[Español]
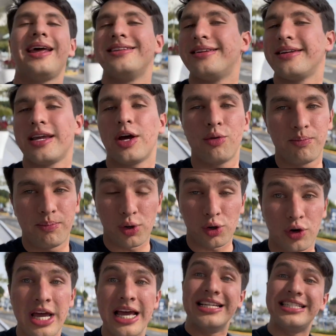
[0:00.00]
enseñar un poco.
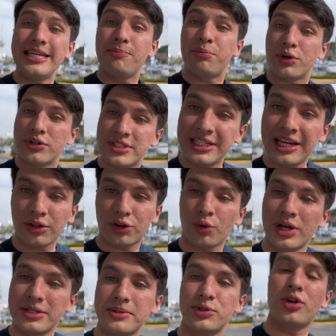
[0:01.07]
Si por cierto no
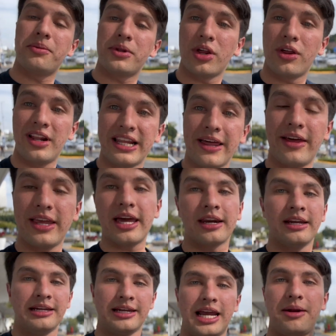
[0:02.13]
has visto el video del día de ayer,
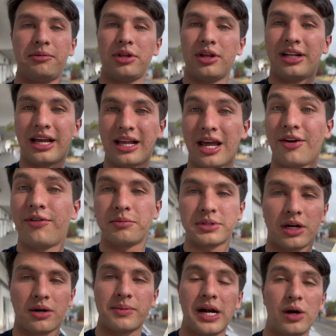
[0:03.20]
el video del día de ayer fuimos a
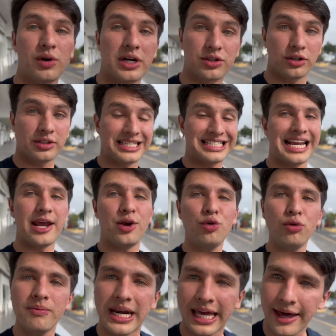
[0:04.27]
comprar algunas cosas en
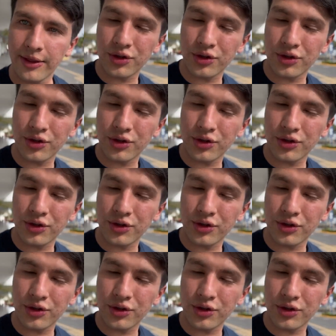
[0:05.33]
un mercado